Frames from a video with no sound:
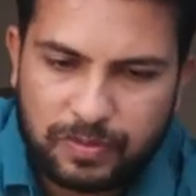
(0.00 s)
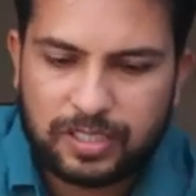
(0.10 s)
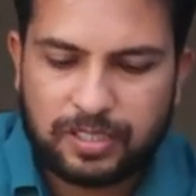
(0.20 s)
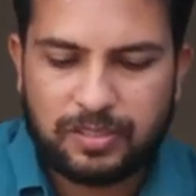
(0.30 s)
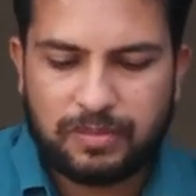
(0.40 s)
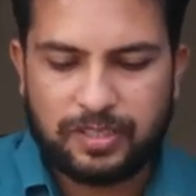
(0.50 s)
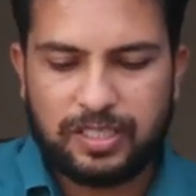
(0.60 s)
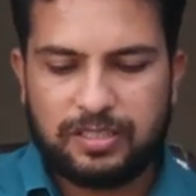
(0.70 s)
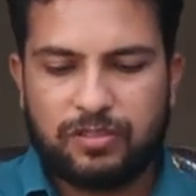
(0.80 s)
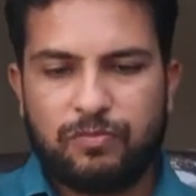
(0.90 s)
भी नहीं है
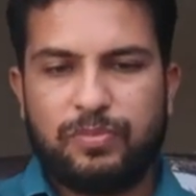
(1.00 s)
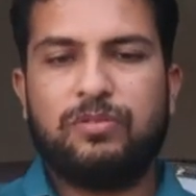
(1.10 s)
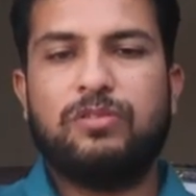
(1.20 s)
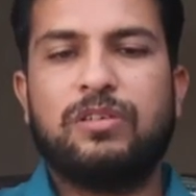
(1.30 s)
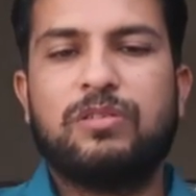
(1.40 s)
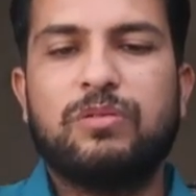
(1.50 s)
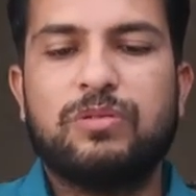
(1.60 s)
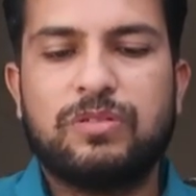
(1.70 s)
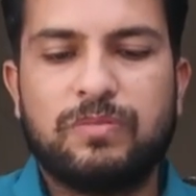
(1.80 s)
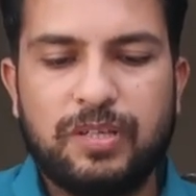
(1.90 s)
भाई इसके ऊपर और
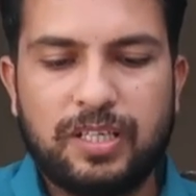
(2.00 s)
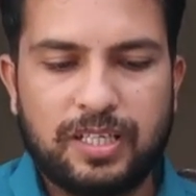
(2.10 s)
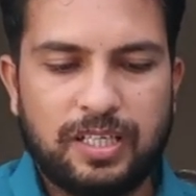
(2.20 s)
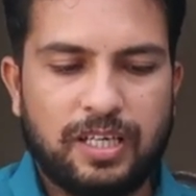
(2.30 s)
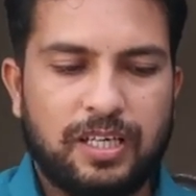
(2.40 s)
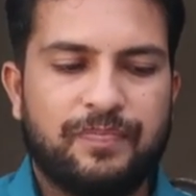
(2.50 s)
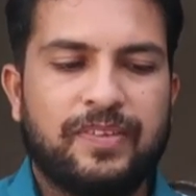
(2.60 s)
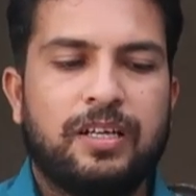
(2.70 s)
कुछ भी नहीं है